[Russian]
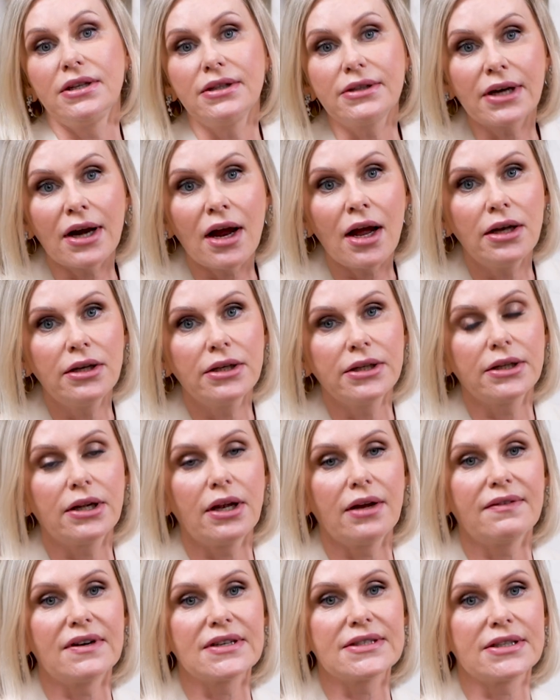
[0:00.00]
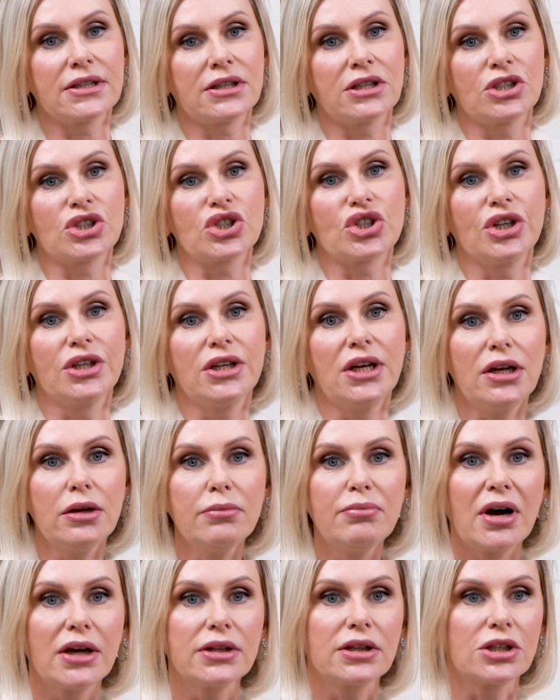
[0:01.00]
нейтральные для вас отношения,
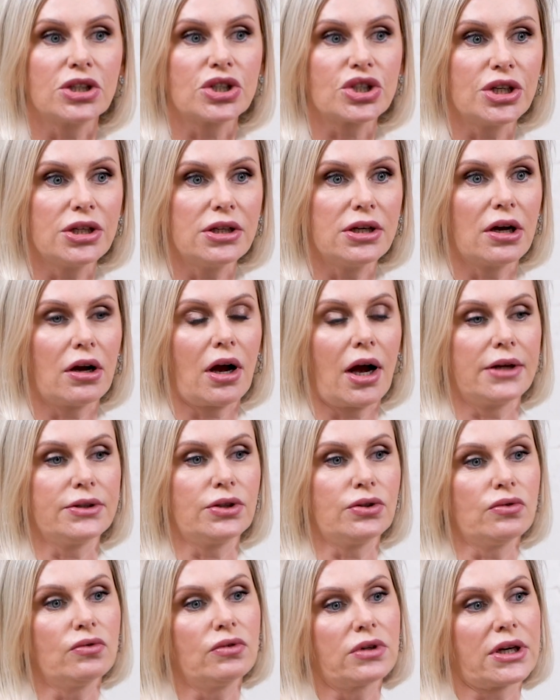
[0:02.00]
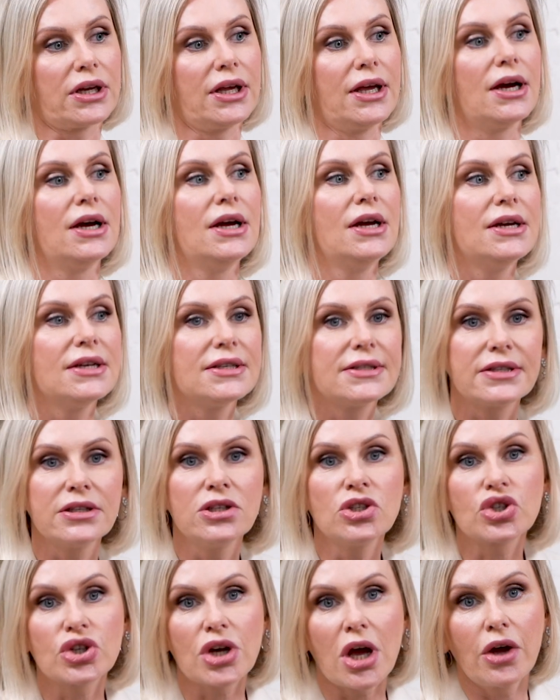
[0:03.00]
либо отношения, которые
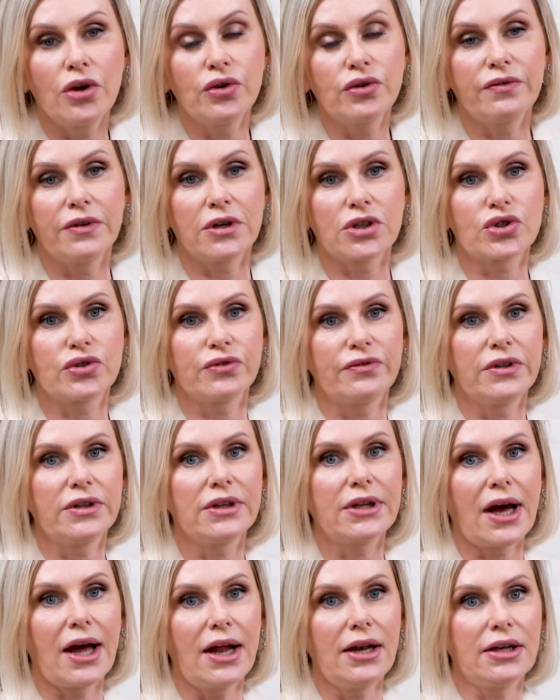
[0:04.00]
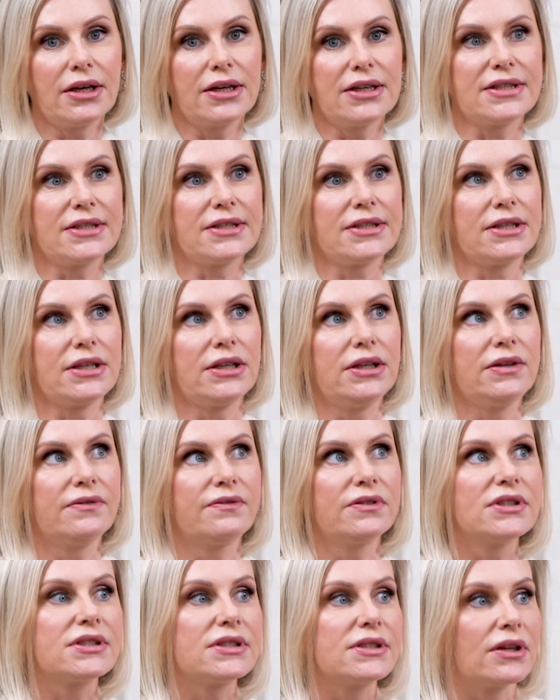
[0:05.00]
снижают вашу витальность, и
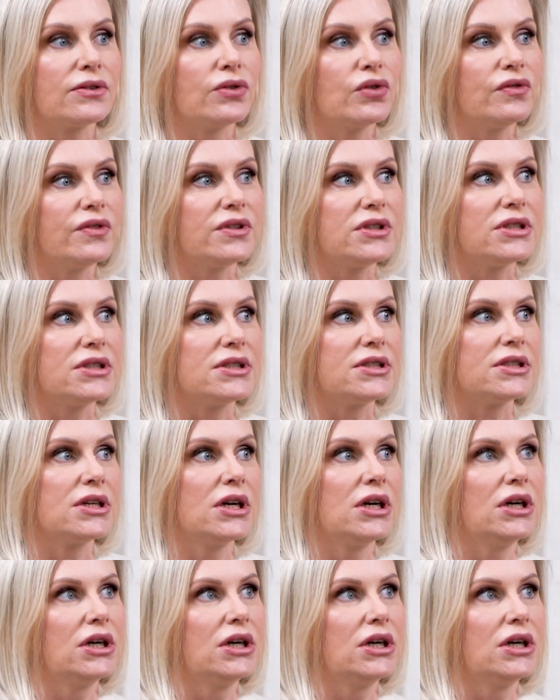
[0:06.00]
вы становитесь